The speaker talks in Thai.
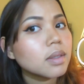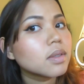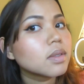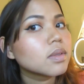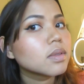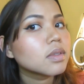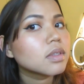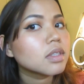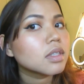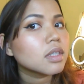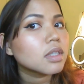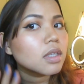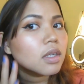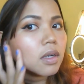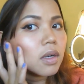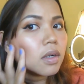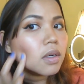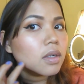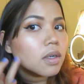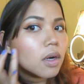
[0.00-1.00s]
จริงๆอัน
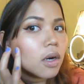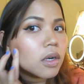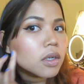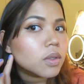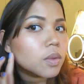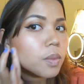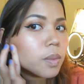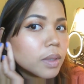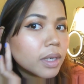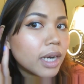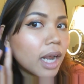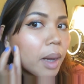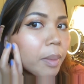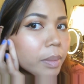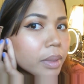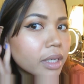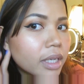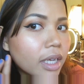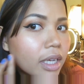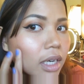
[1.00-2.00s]
นี้ก็คือคอนทัวร์หนัก
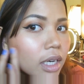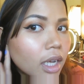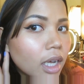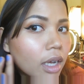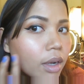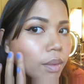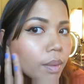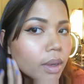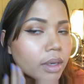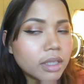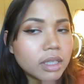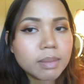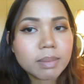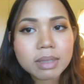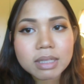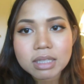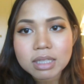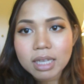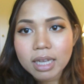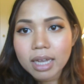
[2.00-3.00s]
เหมือนกันนะคะ กว่าที่
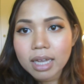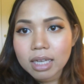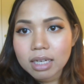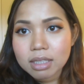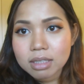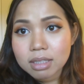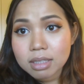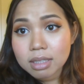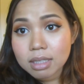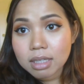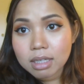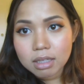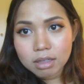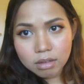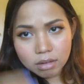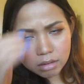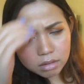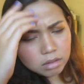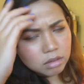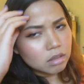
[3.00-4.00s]
มันจะเห็นสี
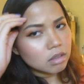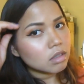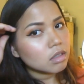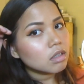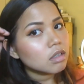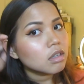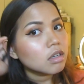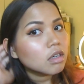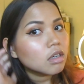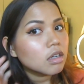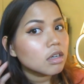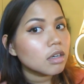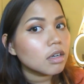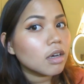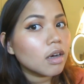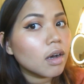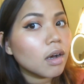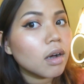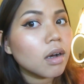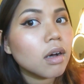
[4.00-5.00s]
เนาะ
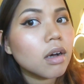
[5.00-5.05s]
ก็